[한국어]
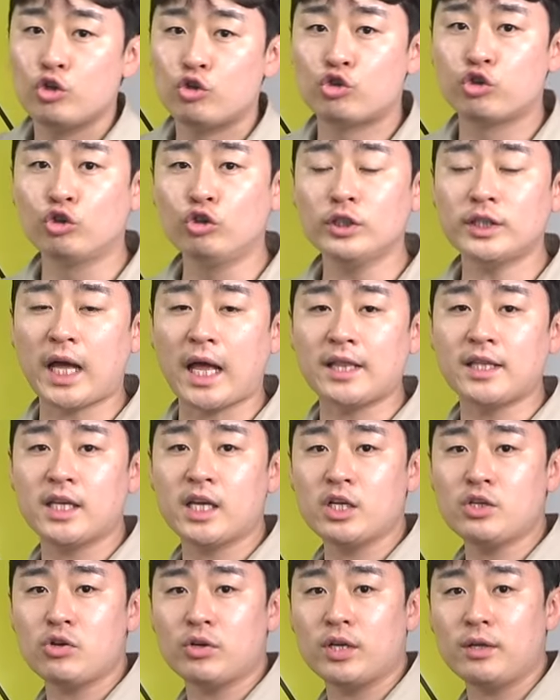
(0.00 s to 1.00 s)

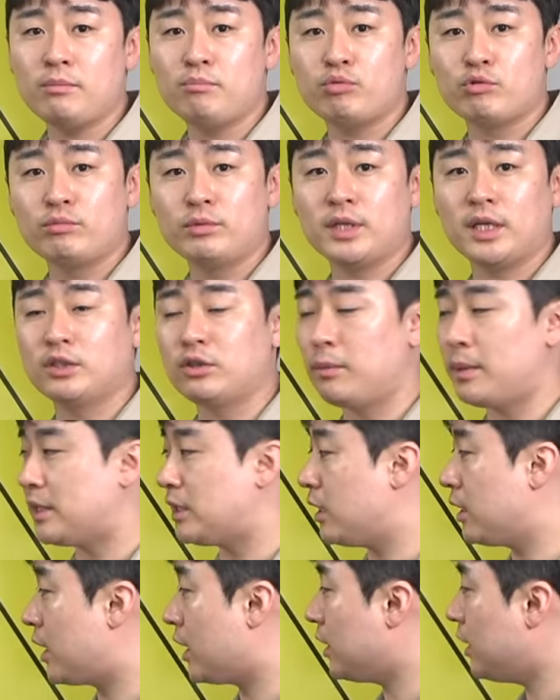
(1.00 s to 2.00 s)
중단기적인 부분에서
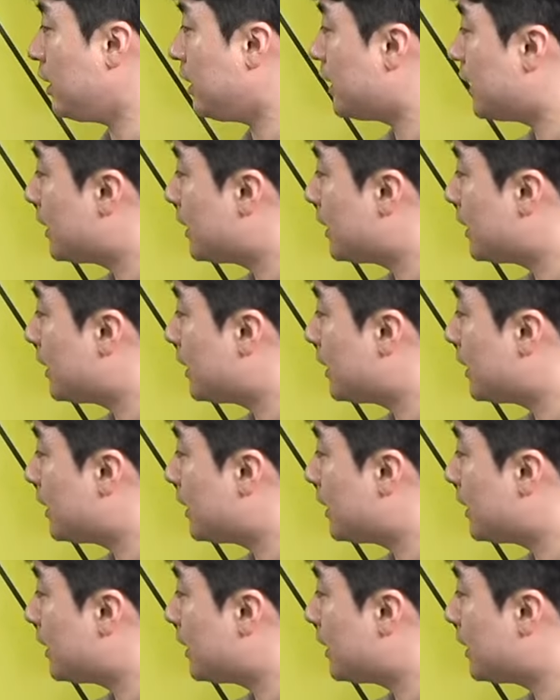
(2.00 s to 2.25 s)
봤을 때는